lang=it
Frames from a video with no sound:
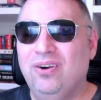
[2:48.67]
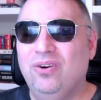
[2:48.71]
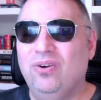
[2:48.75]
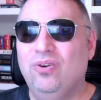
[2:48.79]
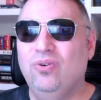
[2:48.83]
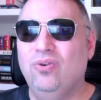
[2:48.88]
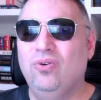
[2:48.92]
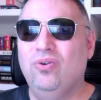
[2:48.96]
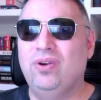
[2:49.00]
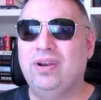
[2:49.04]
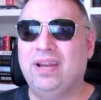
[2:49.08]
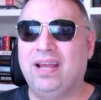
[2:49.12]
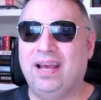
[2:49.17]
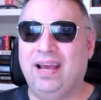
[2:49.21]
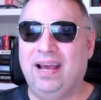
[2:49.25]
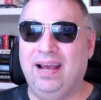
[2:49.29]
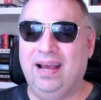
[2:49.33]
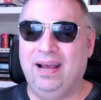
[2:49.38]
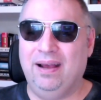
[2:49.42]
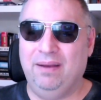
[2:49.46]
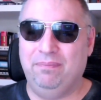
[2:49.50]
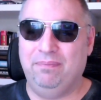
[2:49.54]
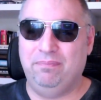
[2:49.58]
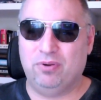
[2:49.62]

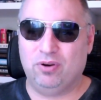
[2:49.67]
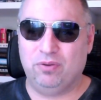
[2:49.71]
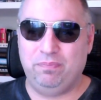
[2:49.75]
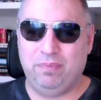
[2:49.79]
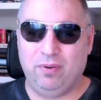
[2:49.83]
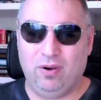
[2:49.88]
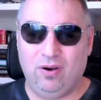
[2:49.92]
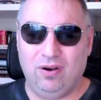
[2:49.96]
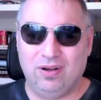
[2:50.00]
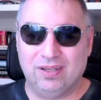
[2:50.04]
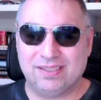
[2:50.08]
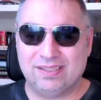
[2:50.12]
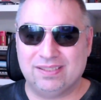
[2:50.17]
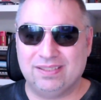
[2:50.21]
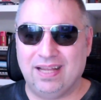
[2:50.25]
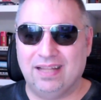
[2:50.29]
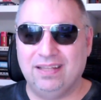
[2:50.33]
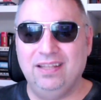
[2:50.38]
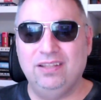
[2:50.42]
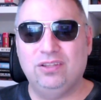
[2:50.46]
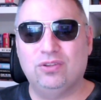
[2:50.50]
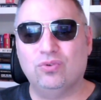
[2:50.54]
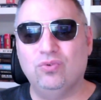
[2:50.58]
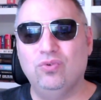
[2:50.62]
una proposta
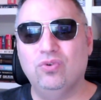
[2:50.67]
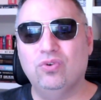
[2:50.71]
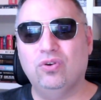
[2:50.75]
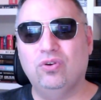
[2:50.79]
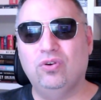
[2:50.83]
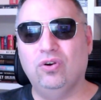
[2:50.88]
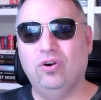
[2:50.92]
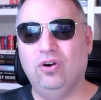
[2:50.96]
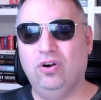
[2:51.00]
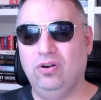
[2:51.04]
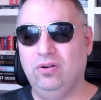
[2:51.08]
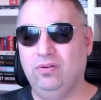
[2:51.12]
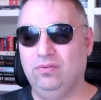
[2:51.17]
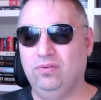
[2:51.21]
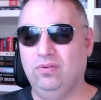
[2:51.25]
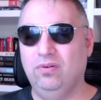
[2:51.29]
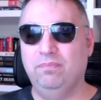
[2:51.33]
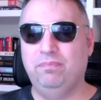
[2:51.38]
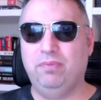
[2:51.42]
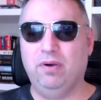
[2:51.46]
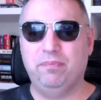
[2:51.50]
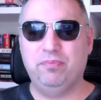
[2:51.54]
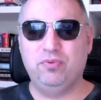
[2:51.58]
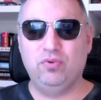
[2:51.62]
di trucco
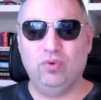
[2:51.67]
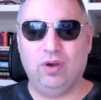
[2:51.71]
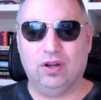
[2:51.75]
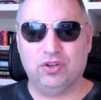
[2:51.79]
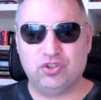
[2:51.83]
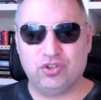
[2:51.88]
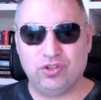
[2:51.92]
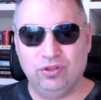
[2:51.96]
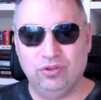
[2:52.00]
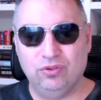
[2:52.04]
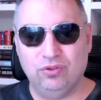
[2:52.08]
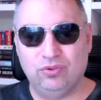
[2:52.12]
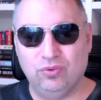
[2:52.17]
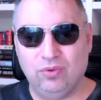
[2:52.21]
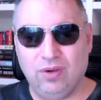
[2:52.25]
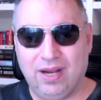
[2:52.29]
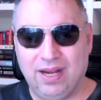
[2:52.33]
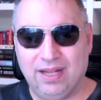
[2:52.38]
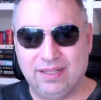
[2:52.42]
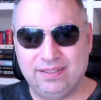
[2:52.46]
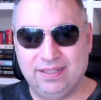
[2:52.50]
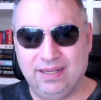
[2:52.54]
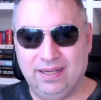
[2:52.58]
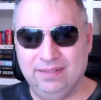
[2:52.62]
un po' più
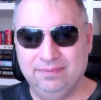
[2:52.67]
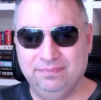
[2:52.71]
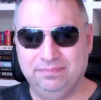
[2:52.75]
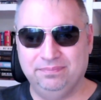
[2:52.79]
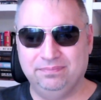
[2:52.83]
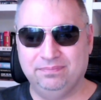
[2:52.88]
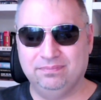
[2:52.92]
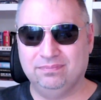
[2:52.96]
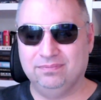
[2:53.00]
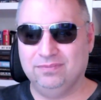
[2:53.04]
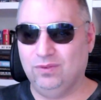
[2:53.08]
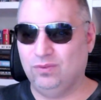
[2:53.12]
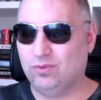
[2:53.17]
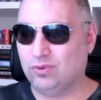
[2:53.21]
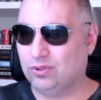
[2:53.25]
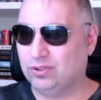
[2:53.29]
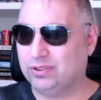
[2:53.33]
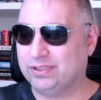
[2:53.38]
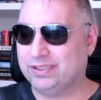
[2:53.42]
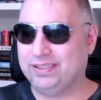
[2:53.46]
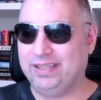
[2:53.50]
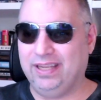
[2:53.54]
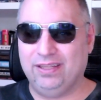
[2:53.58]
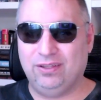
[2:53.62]
accentuata, un
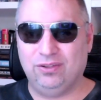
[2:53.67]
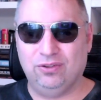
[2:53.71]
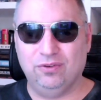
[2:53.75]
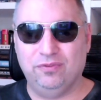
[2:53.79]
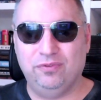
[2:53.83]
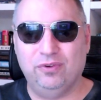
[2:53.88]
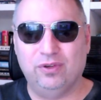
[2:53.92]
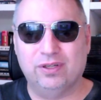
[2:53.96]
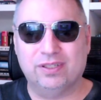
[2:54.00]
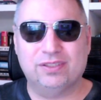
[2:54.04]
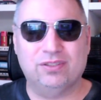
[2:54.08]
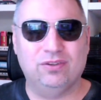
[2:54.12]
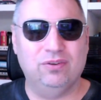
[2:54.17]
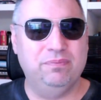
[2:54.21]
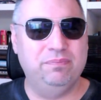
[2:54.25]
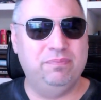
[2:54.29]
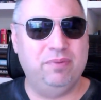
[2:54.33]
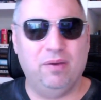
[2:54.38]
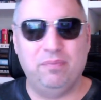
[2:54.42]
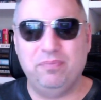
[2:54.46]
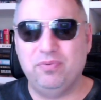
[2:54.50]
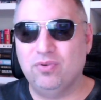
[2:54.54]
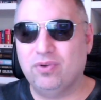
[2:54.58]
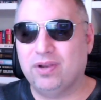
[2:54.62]
rossetto forse un
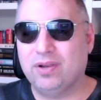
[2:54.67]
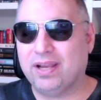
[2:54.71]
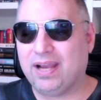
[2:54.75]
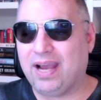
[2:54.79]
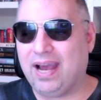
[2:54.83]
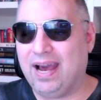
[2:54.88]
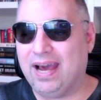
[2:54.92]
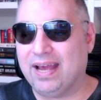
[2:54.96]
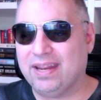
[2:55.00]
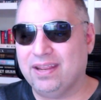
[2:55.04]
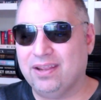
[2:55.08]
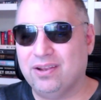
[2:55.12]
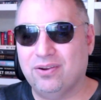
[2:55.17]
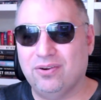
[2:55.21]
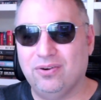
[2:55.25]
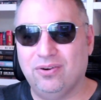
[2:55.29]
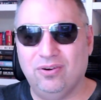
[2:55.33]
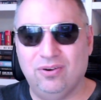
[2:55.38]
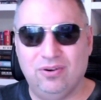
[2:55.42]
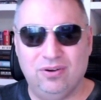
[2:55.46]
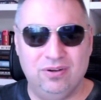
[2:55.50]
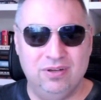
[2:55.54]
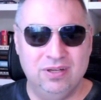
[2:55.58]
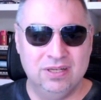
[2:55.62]
po' più
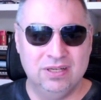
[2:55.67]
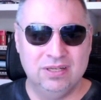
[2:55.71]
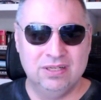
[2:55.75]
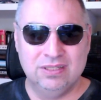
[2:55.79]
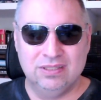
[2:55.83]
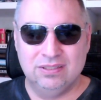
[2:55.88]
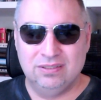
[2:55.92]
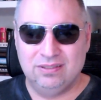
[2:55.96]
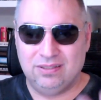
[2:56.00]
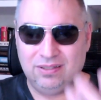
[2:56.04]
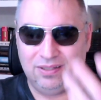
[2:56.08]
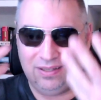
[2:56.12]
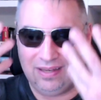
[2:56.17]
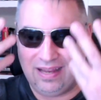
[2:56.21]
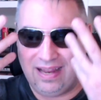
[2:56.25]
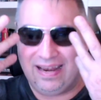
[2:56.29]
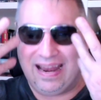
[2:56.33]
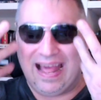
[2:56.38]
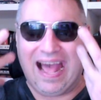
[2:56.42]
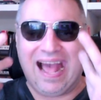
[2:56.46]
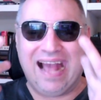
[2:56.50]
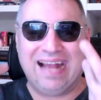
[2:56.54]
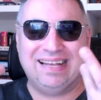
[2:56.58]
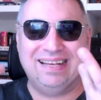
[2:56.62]
carico, la
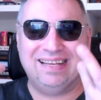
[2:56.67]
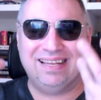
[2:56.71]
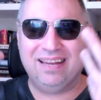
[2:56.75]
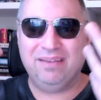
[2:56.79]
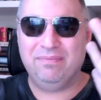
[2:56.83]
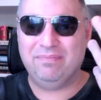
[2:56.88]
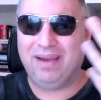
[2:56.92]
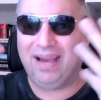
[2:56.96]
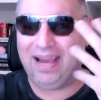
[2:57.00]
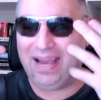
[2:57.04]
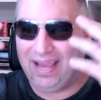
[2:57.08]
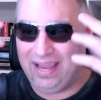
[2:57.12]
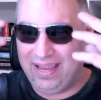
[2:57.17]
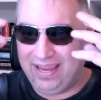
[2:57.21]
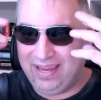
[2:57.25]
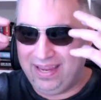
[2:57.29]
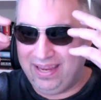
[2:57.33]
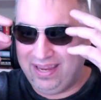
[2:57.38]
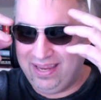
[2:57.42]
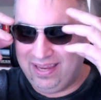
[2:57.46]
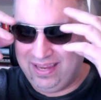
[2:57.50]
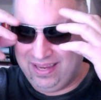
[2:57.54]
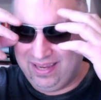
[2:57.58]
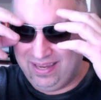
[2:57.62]
lacrima
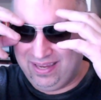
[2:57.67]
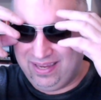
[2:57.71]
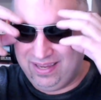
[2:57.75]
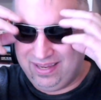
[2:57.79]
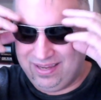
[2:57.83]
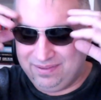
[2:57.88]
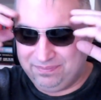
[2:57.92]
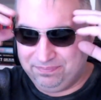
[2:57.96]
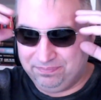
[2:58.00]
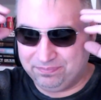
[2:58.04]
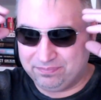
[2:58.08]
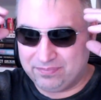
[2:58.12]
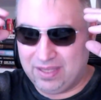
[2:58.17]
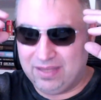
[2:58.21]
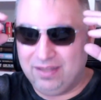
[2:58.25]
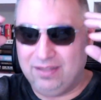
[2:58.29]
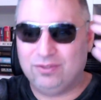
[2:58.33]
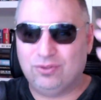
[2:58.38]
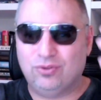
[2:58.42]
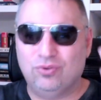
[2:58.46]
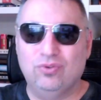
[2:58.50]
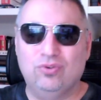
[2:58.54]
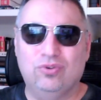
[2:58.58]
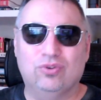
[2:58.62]
e
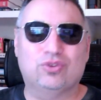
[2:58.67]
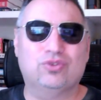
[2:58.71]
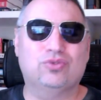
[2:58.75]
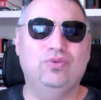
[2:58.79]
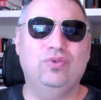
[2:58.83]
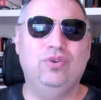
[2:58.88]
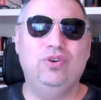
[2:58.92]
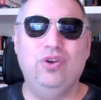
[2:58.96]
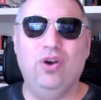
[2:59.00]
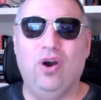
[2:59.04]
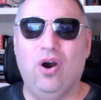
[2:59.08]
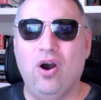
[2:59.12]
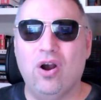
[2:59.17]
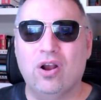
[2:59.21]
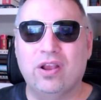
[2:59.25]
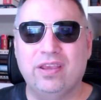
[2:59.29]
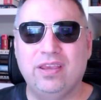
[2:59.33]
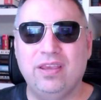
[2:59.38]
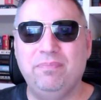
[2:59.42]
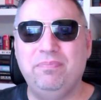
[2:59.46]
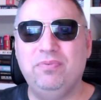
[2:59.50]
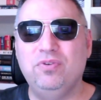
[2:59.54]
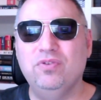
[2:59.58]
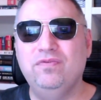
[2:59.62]
il trucco sugli
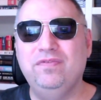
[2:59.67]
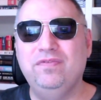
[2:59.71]
occhi più